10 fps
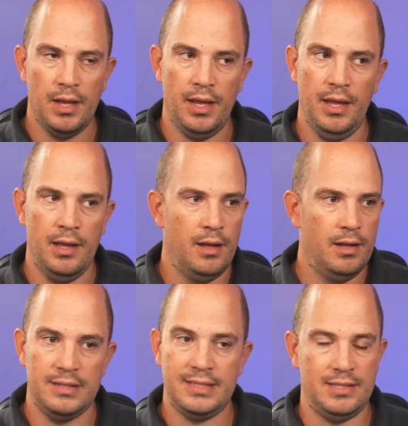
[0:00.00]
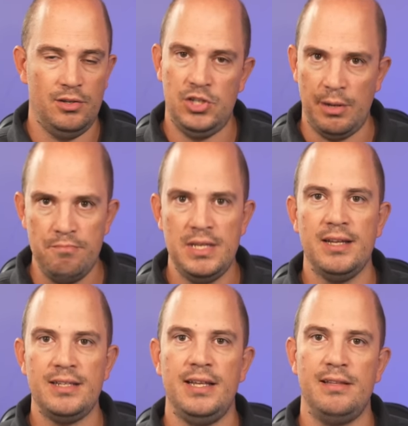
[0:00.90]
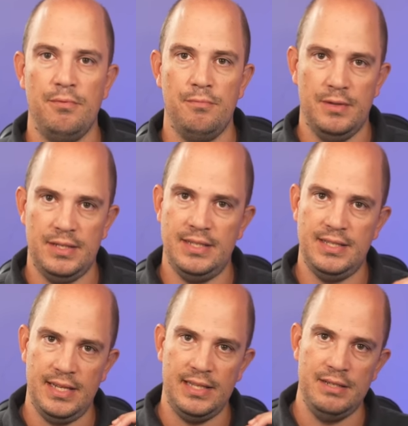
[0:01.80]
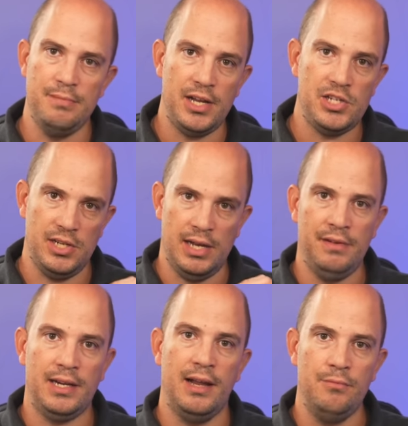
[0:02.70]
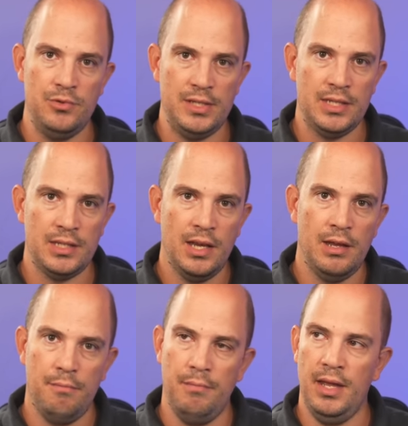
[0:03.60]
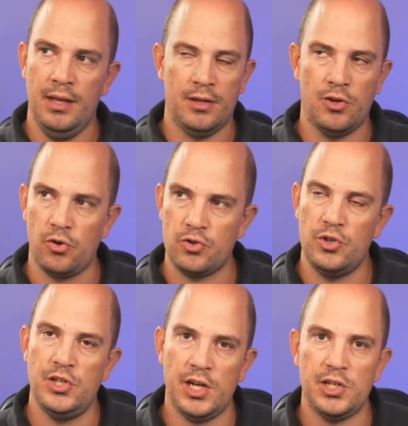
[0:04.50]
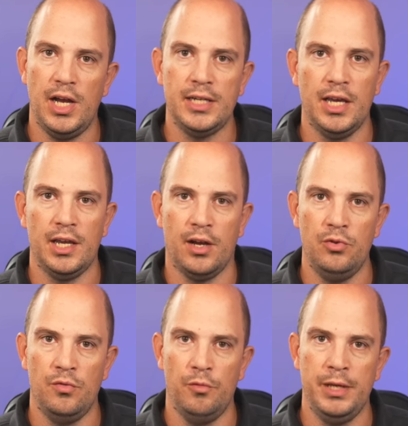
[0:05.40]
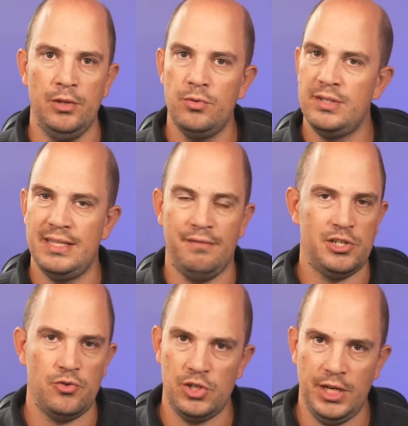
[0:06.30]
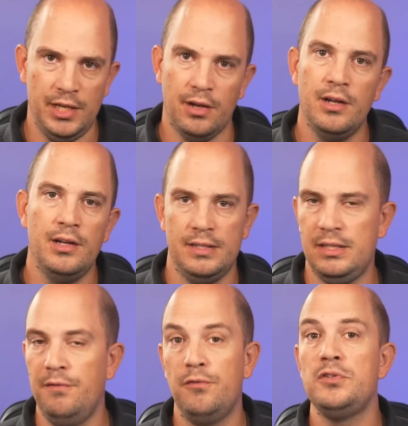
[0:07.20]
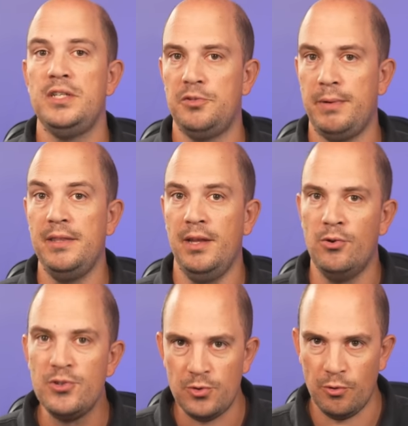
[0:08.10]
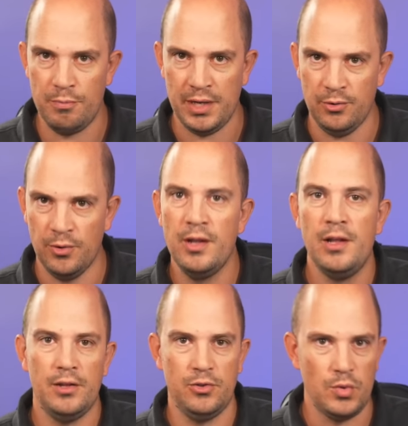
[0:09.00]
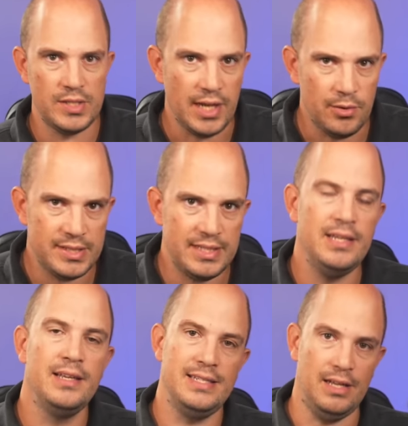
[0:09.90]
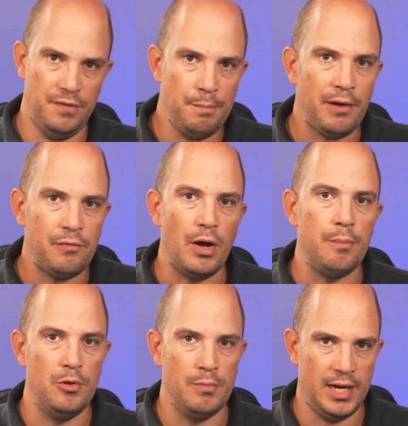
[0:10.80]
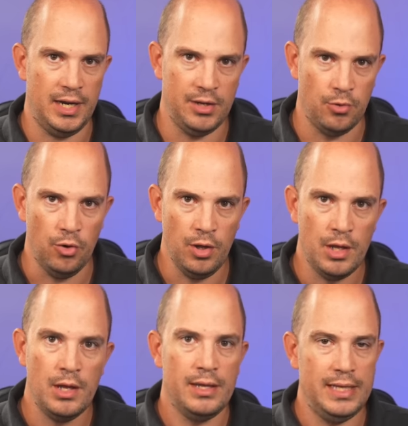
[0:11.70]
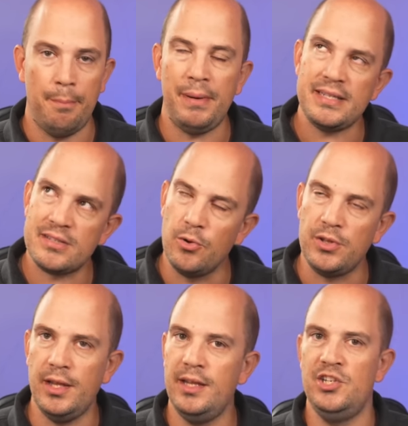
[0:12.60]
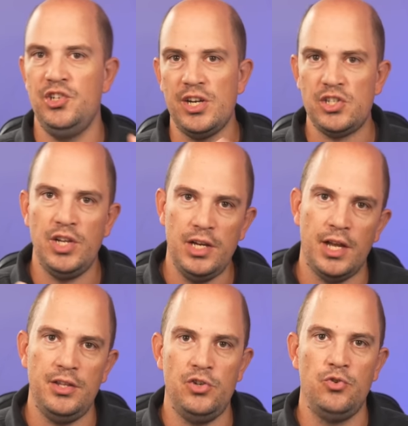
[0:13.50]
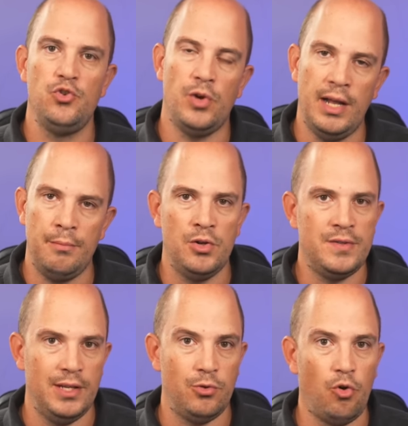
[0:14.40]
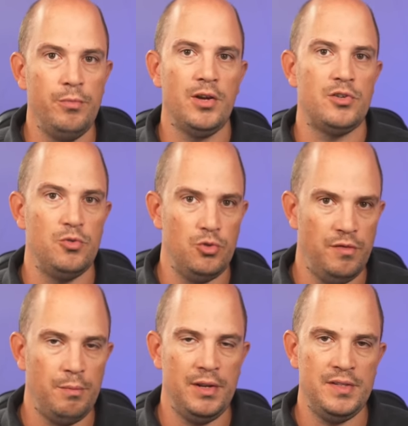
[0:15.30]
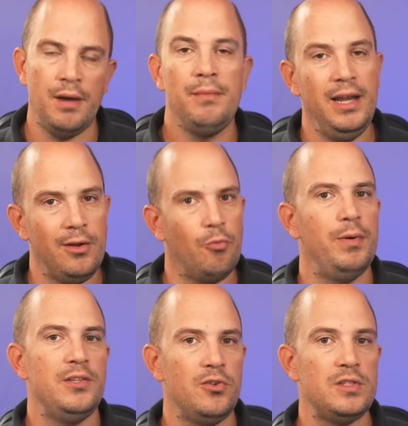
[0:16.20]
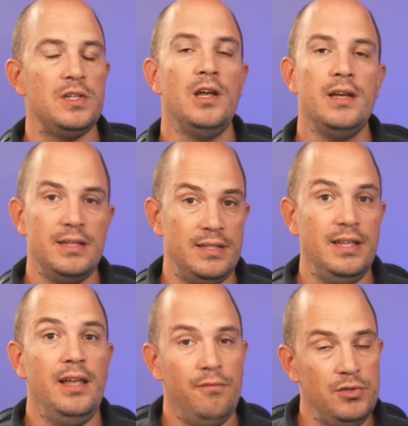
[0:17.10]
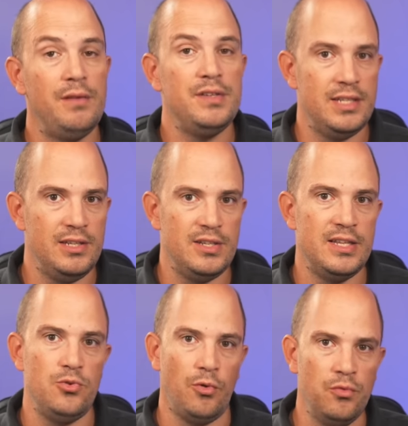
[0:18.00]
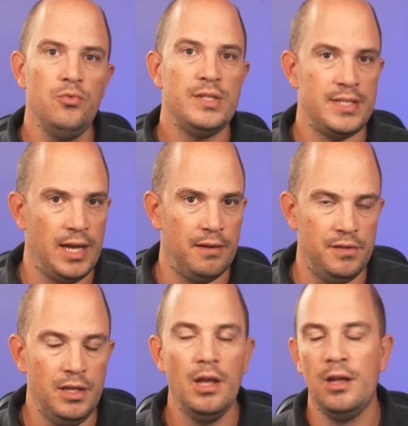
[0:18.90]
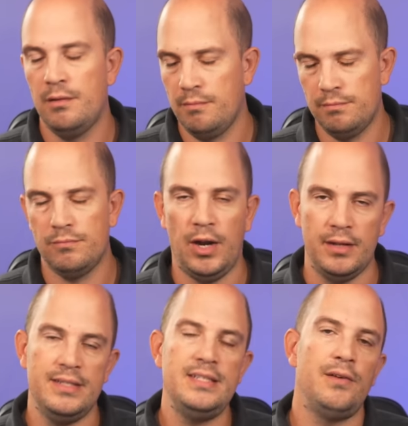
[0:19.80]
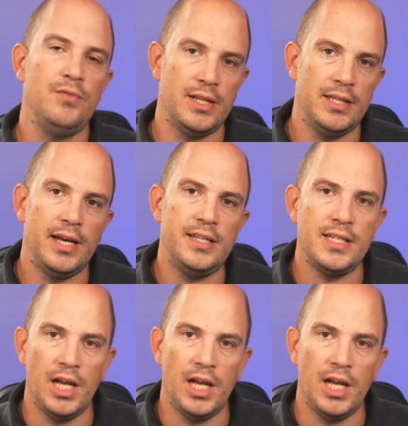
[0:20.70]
Et j'aime bien cette, image avec la musique, mais quand je cherche à acquérir un nouveau piano, ça va changer rien. Ce qu'il faut, c'est que je prenne des leçons de piano. Donc ça aussi, ça fait parfois un peu de mal à l'ego. Il n'y a pas ce côté, j'ai acheté le dernier joujou à la mode, c'est trop bien, je me suis fait plaisir, mais les compétences, c'est vous investissez sur vous, c'est à vie, voilà. Si ça vous intéresse,